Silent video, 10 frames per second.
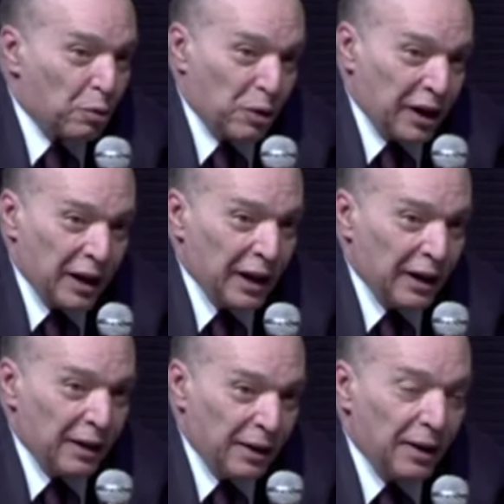
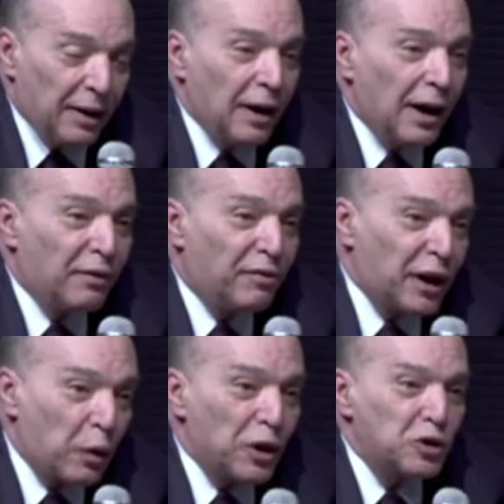qui a
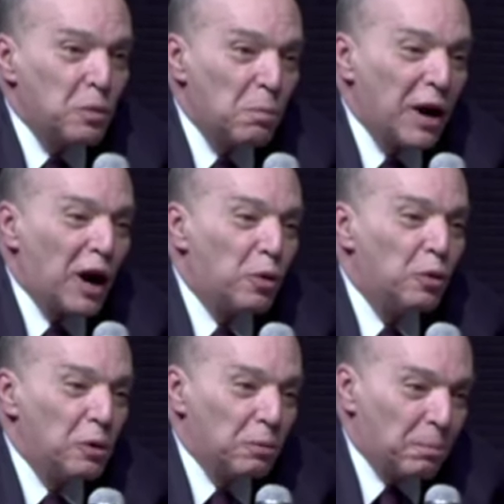fare quasi un mea
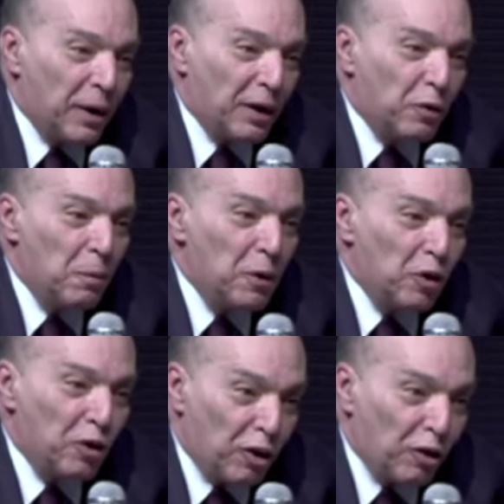culpa come
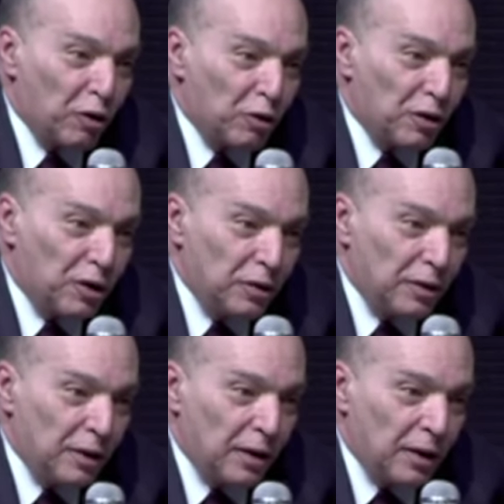oncologo